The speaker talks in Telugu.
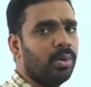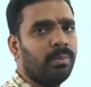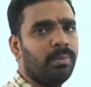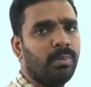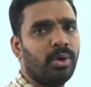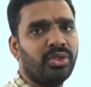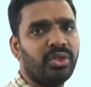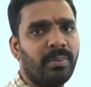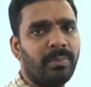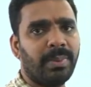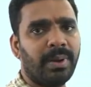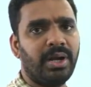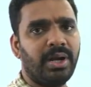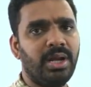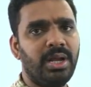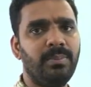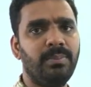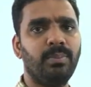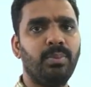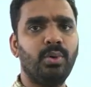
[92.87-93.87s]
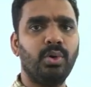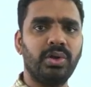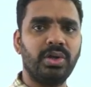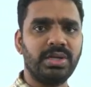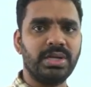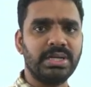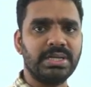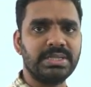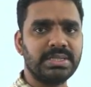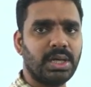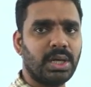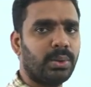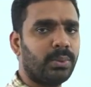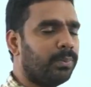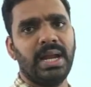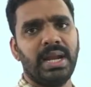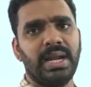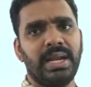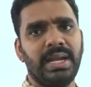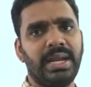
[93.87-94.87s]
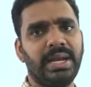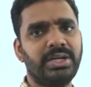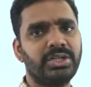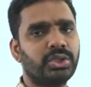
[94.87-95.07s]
మొత్తం పనిని పూర్తి చేస్తారు నెక్స్ట్